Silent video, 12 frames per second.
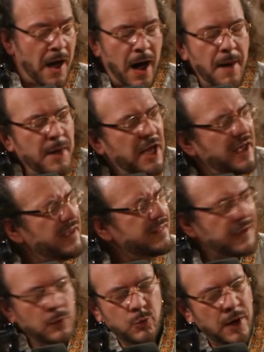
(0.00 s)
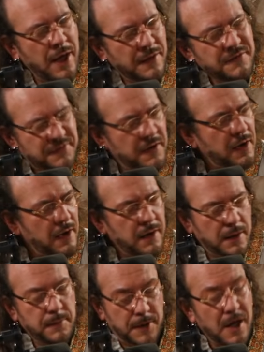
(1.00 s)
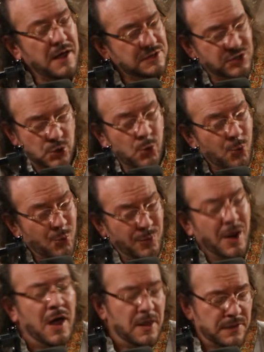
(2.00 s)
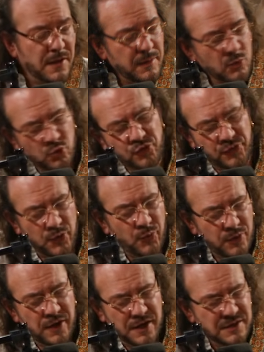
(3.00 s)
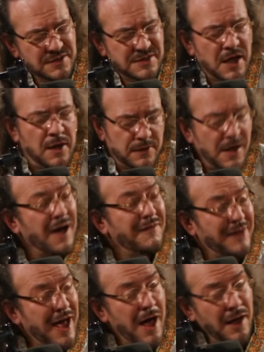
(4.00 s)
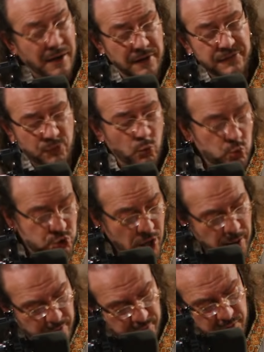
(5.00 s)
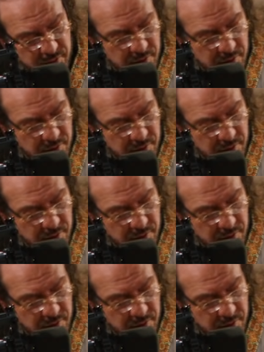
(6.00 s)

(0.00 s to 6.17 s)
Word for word: amerita una celebración de emociones, de hablar y escuchar.